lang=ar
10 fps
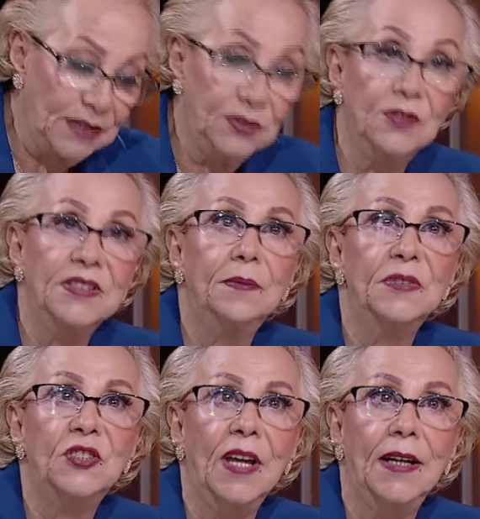جوزك
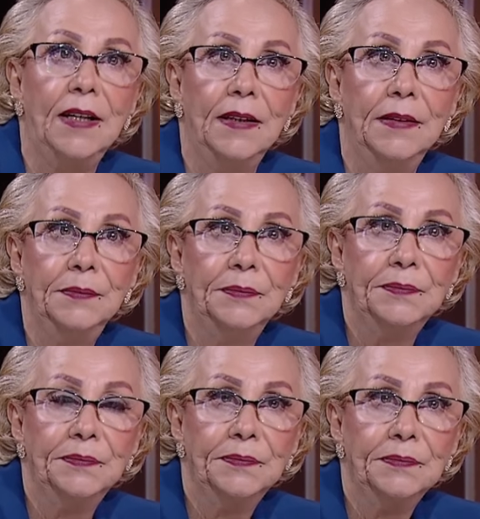بيشتغل ايه
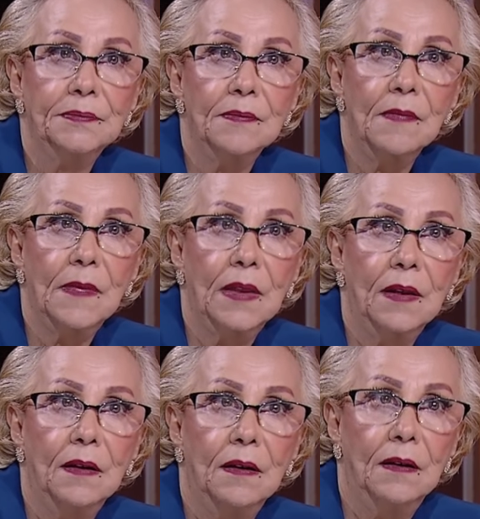جوزي
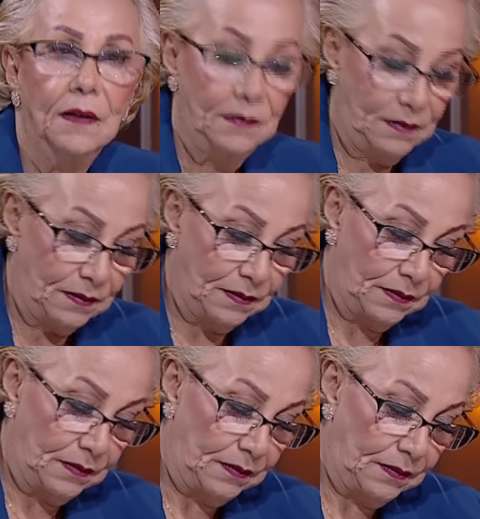شغال على بابا الله هو
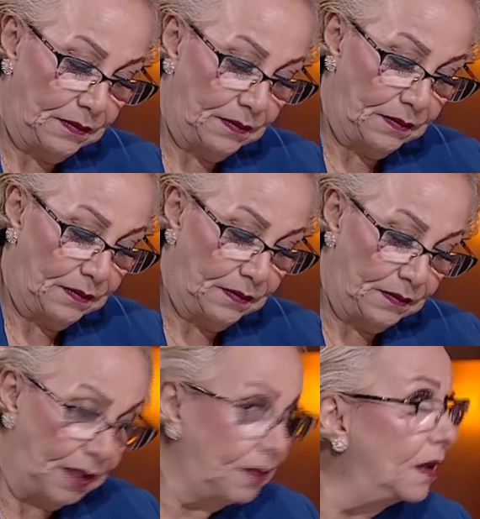نجار
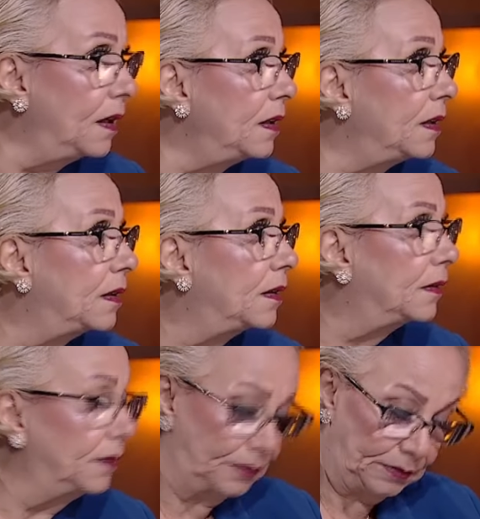نجار نجار
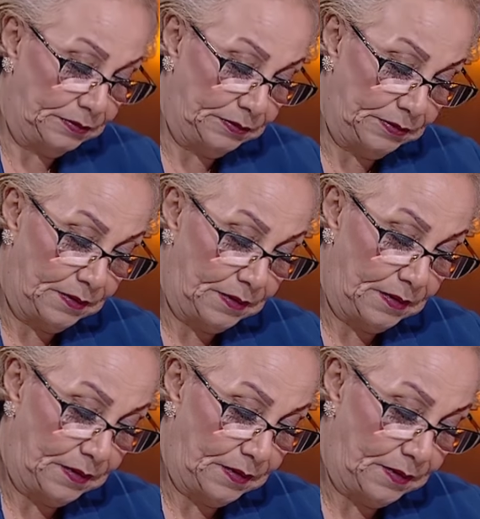موبيل انا يعني على بابا
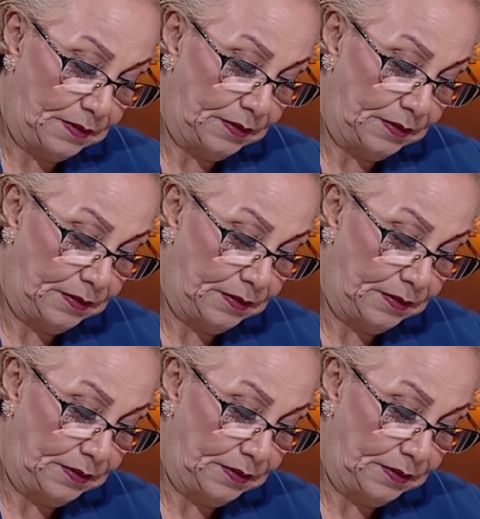الله يعني